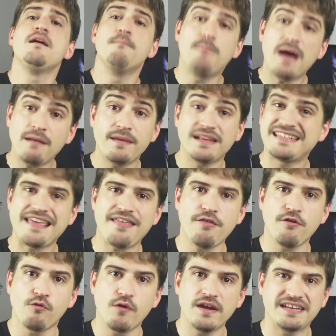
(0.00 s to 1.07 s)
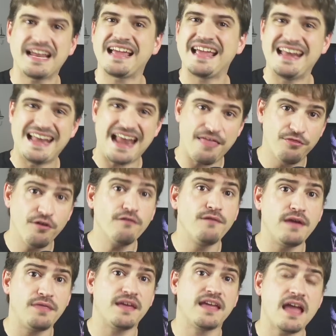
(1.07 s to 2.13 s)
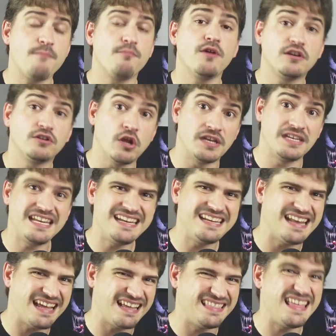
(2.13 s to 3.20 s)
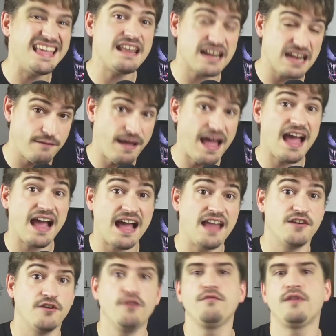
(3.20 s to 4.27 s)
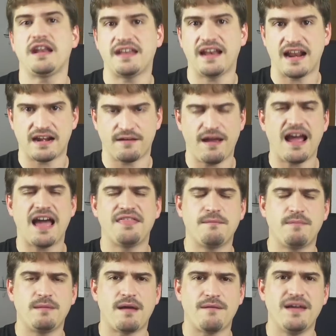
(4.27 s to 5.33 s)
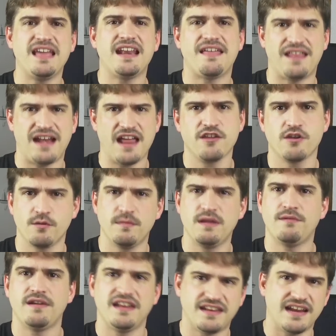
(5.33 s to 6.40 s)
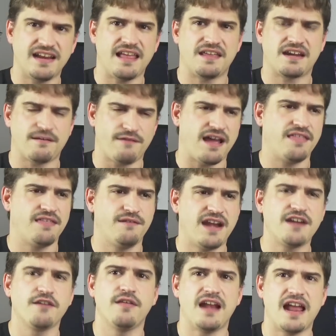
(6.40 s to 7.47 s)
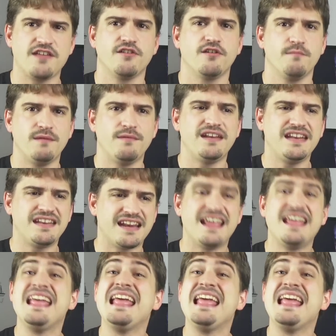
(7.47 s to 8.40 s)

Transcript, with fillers: Valve se ha dado cuenta que las dos veces que ha puesto Steam Deck de rebaja, ¿no? Durante la rebaja de primavera del año 2023 y las rebaja de verano del año 2023,